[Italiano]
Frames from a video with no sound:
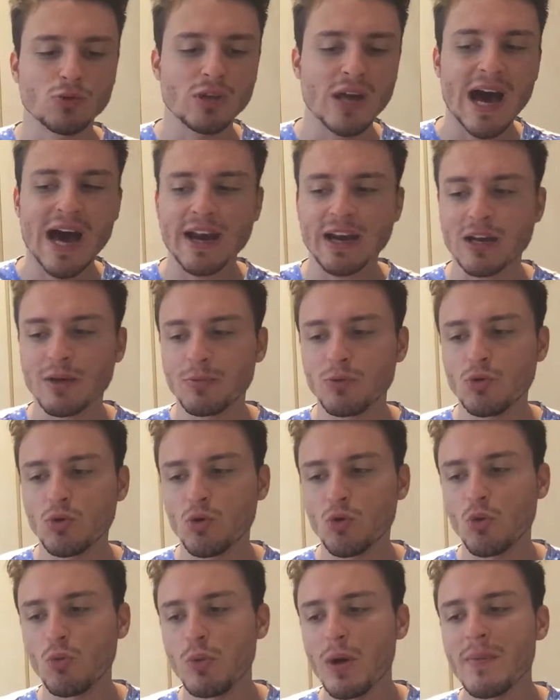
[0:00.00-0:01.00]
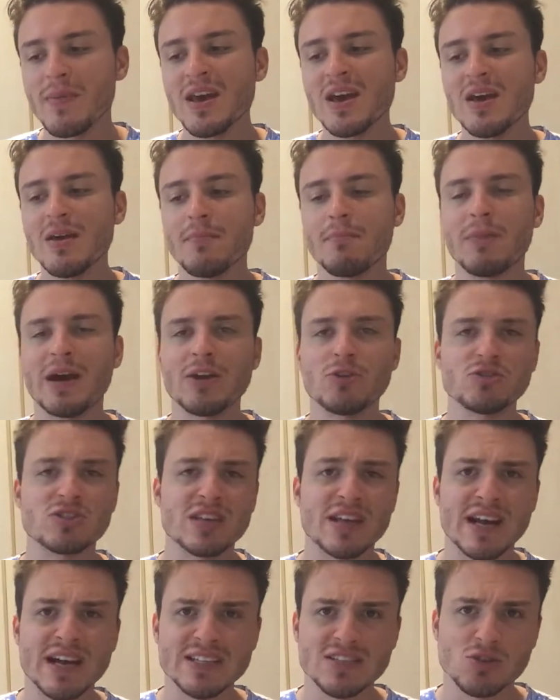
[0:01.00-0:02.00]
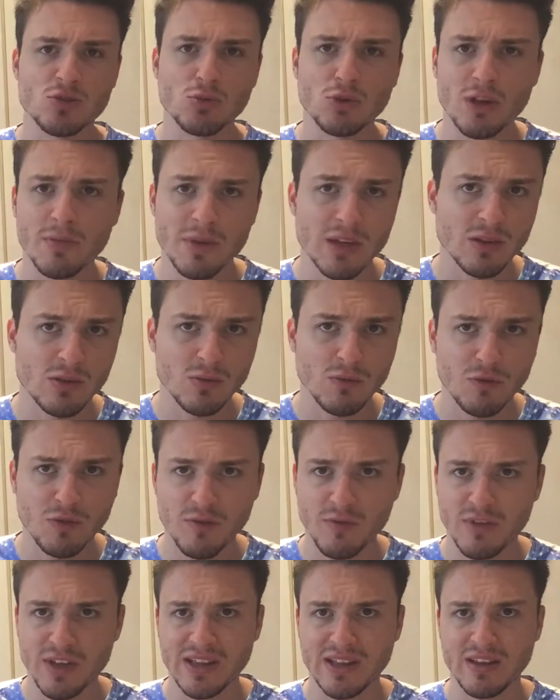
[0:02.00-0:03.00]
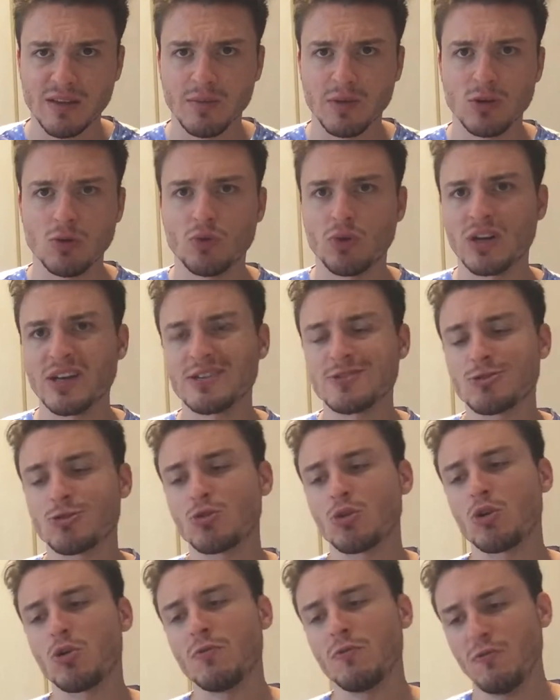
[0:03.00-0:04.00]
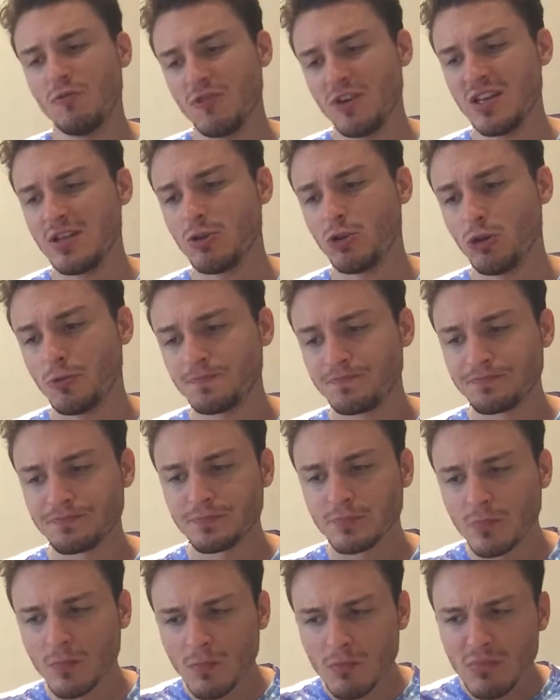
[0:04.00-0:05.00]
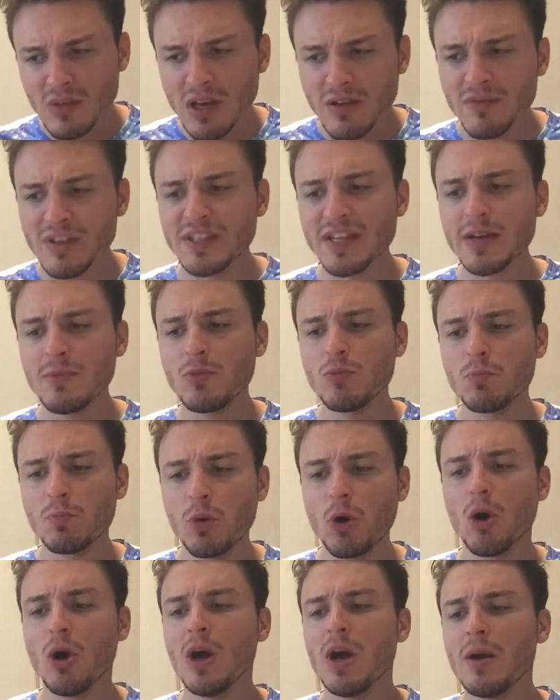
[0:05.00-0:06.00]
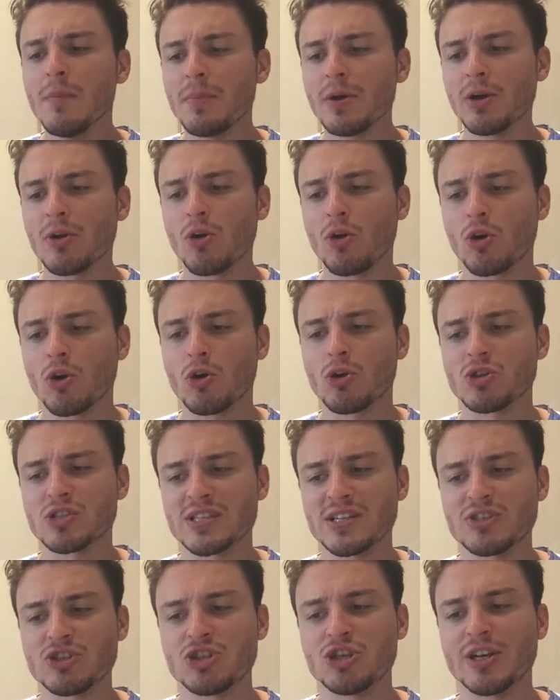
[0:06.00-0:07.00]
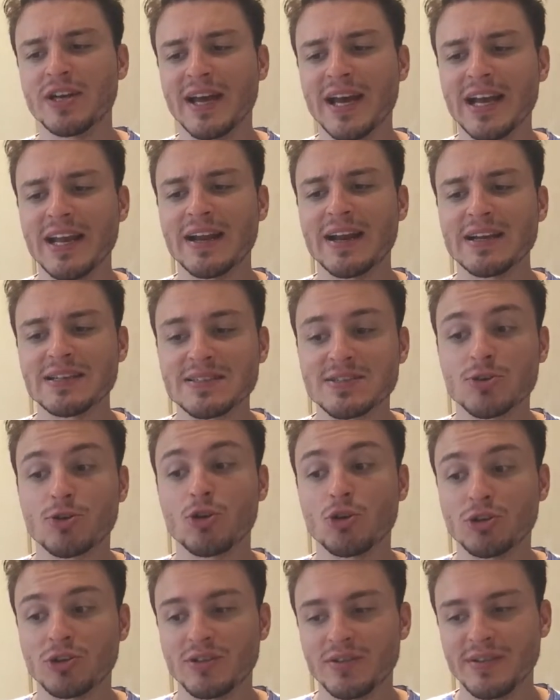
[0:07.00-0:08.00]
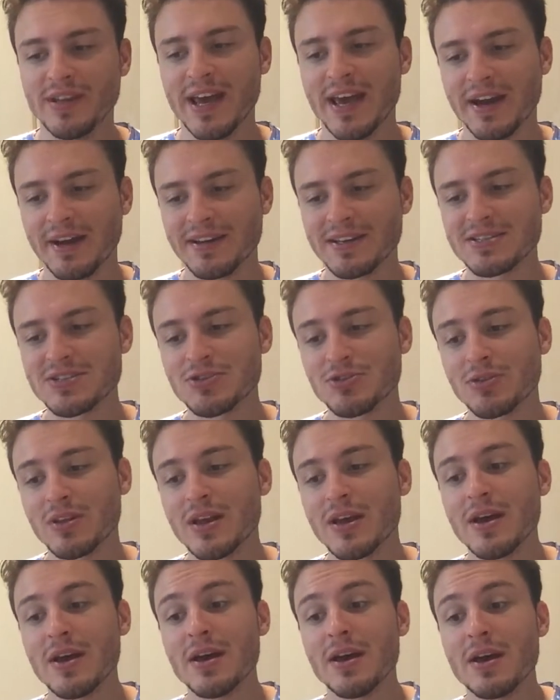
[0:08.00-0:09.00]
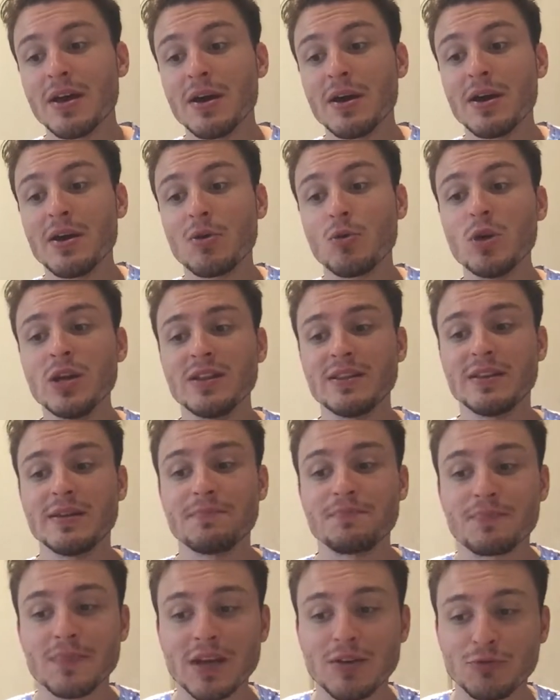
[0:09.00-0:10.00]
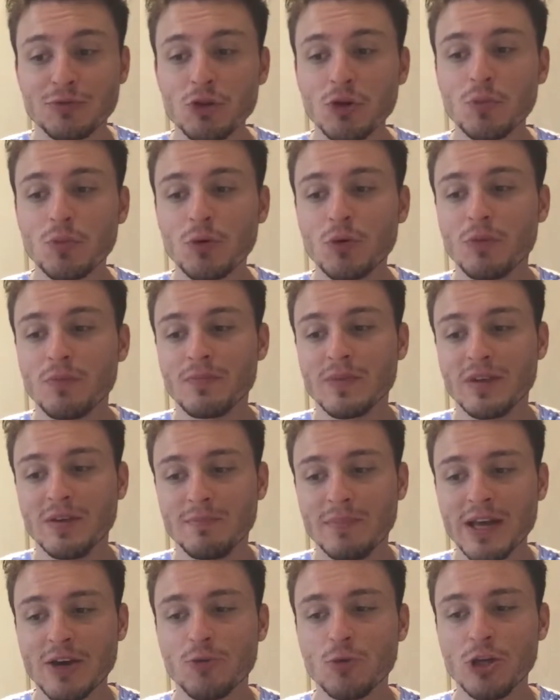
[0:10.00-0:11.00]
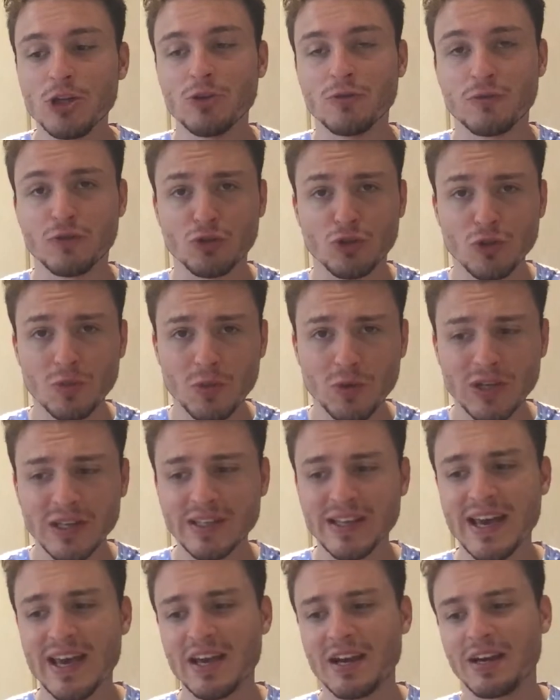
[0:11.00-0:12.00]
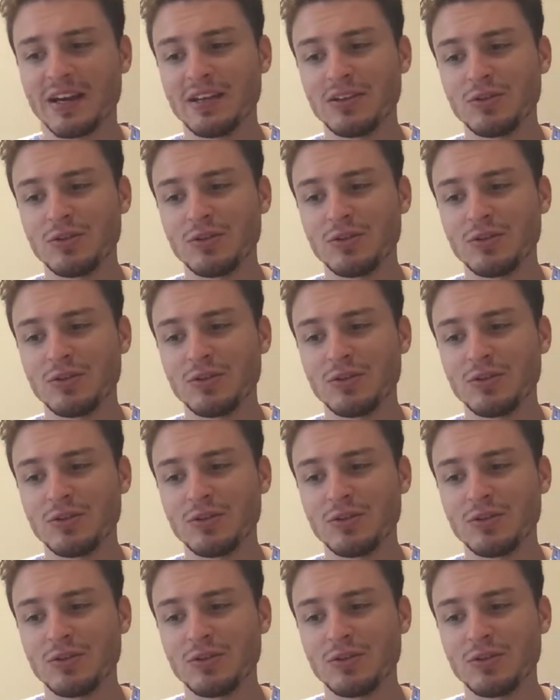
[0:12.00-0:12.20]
dark, più cupe, ma non sarà assolutamente un film vietato ai minori, ne sono convinto. Vedremo un po' però cosa ci regalerà Scott Derrickson. Quindi, dopo Black Widow, dopo Gli Eterni,